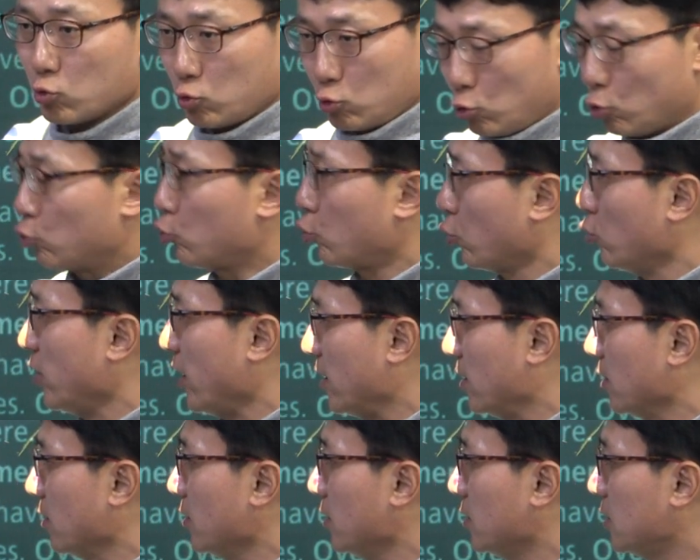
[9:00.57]

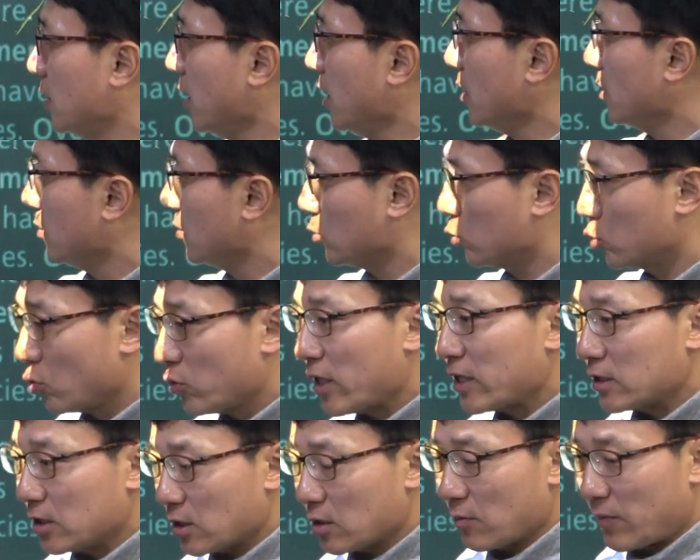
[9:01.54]
유출되는 거 있지?
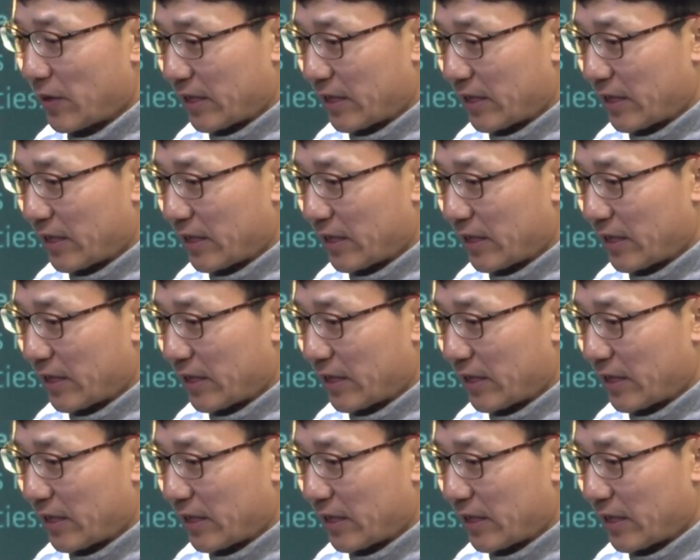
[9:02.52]
쏟아지는 거